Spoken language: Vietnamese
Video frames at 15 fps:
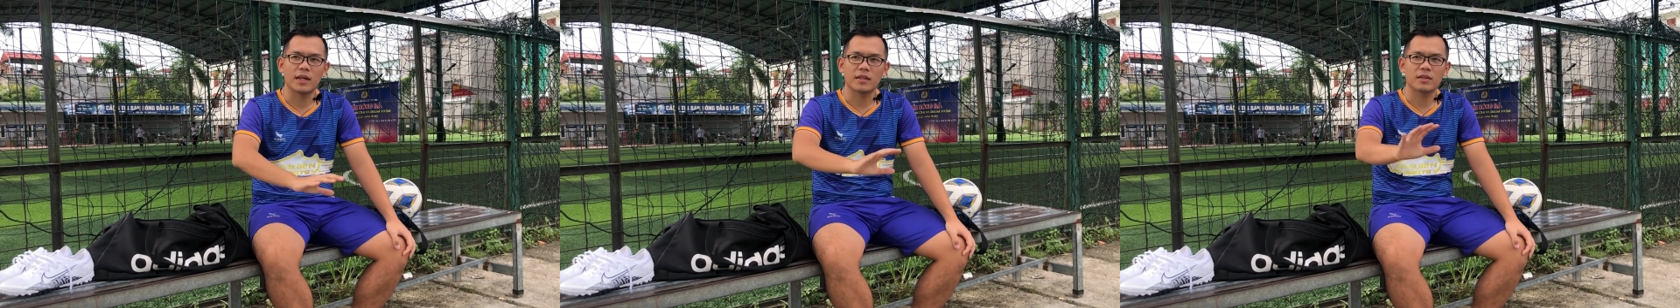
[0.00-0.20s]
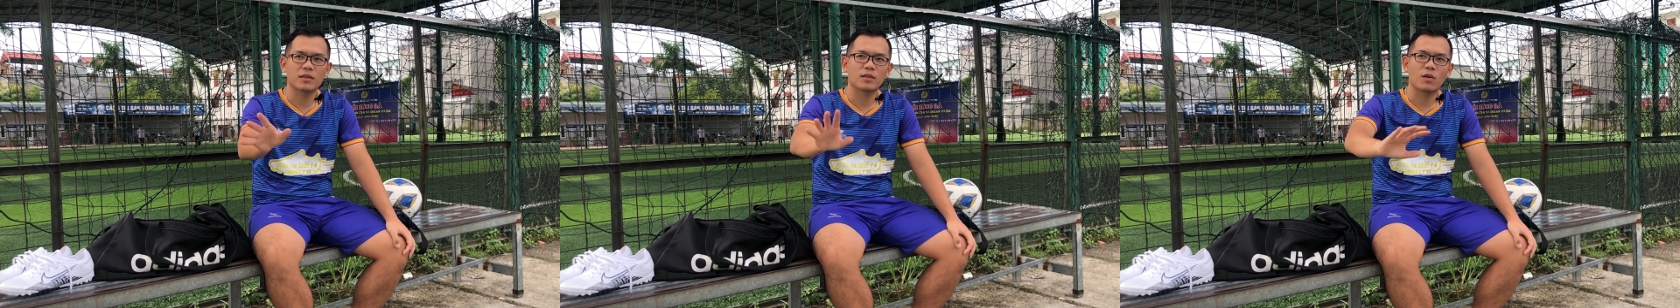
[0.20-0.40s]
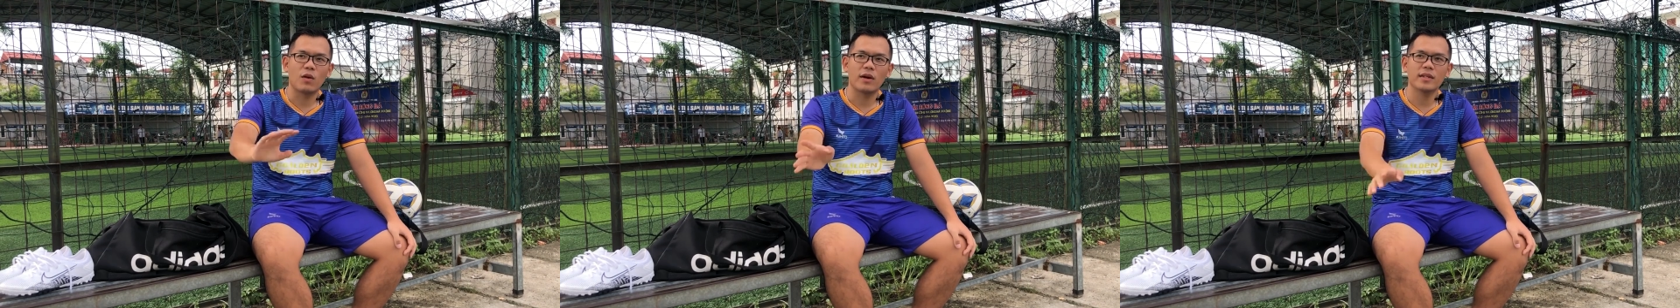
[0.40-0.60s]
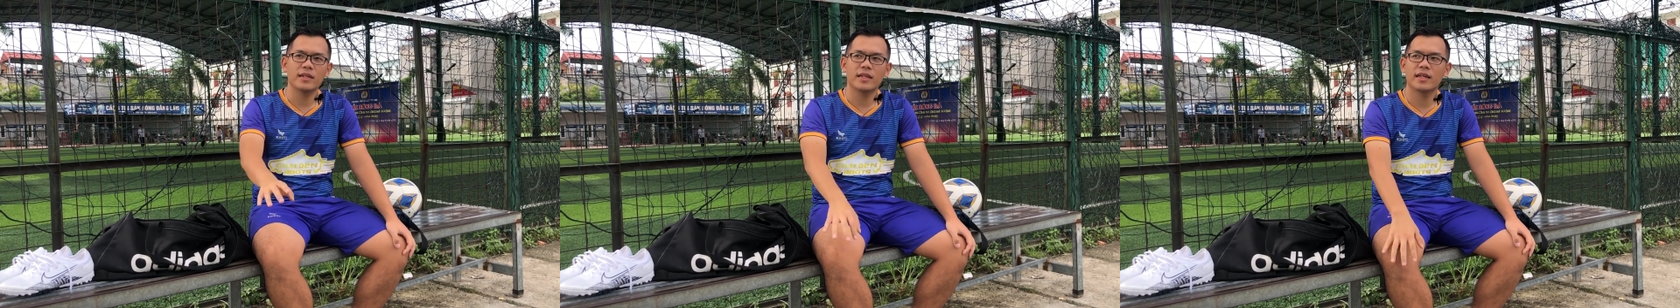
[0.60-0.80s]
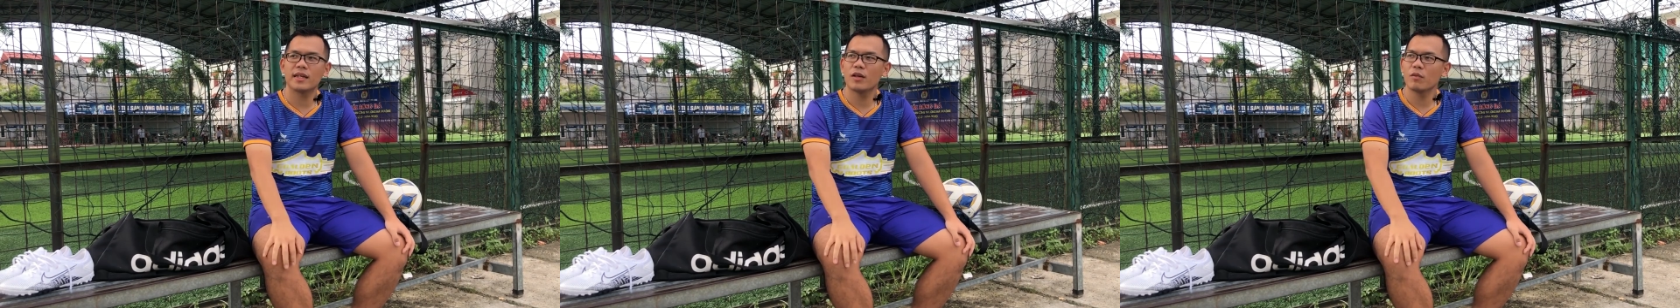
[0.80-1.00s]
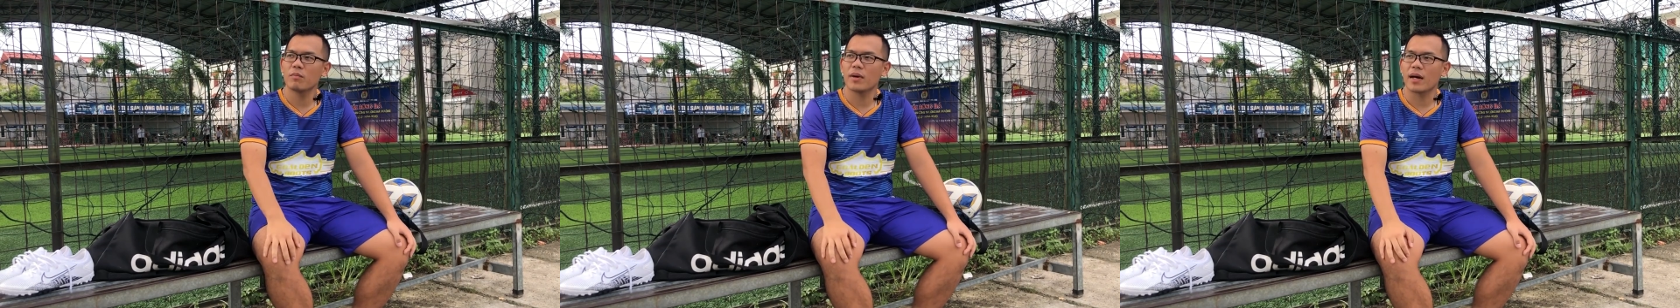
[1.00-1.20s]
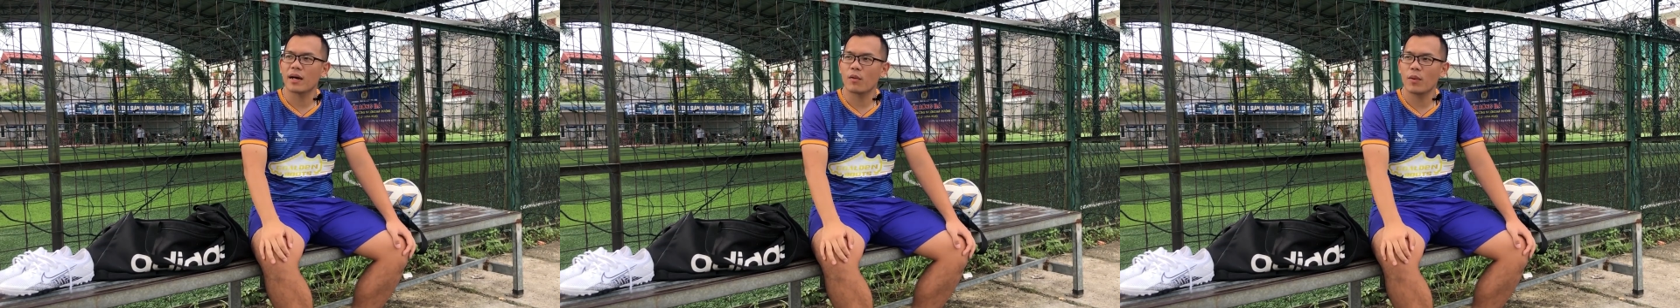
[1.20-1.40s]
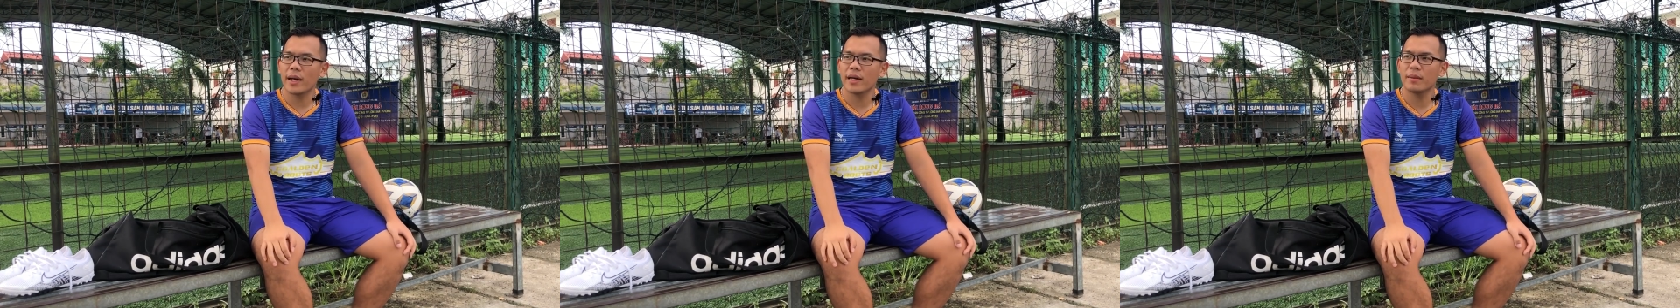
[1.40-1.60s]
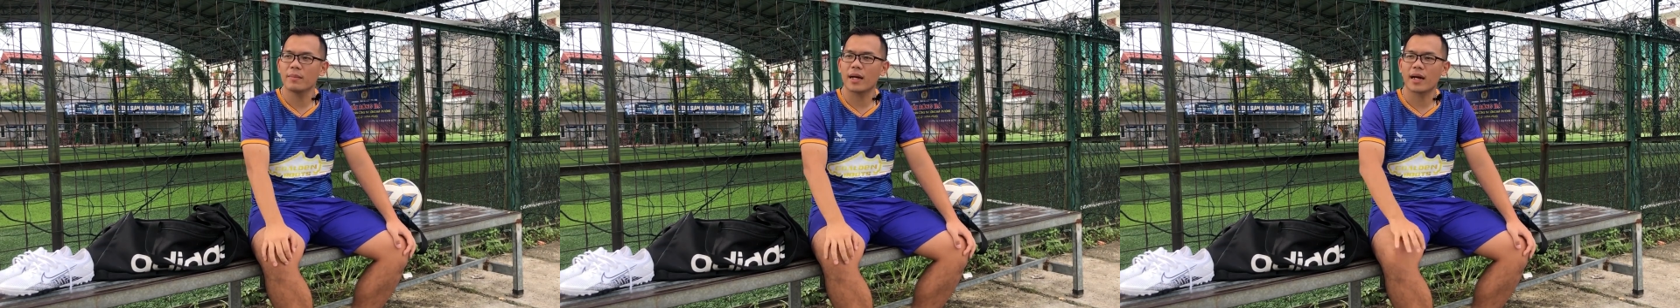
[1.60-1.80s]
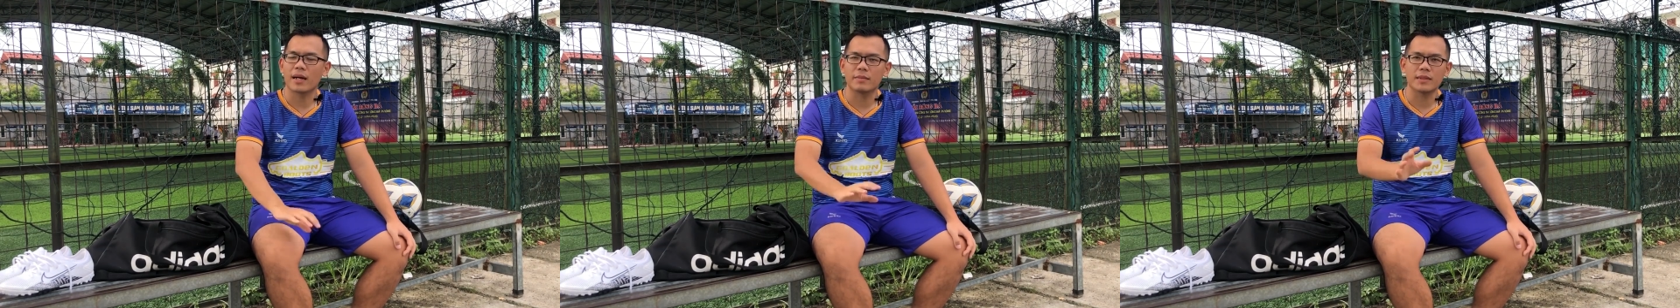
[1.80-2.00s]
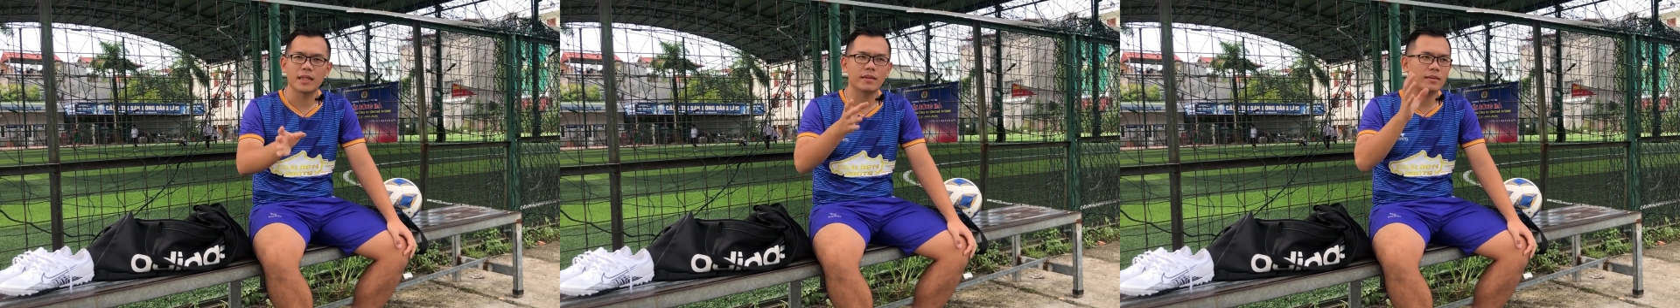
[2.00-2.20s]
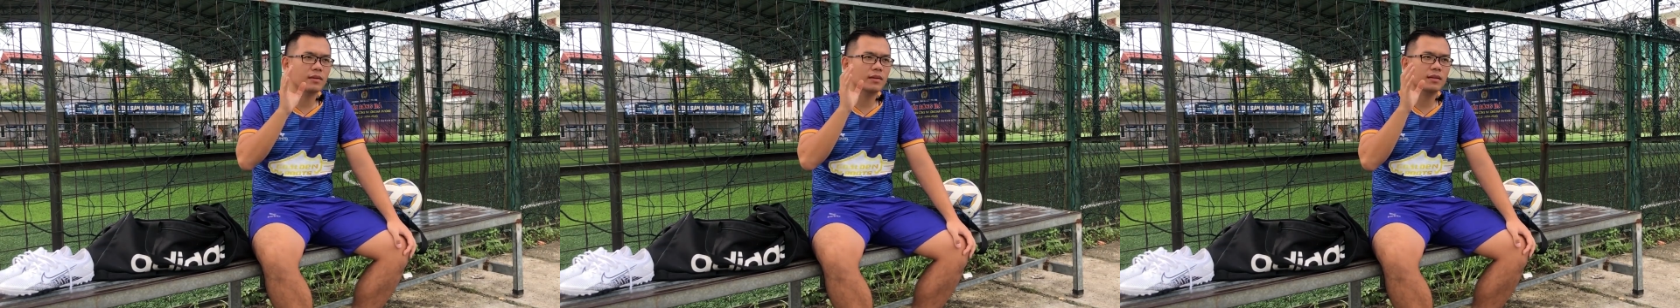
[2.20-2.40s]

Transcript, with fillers: mà có những cái lúc mà quay mà cảm giác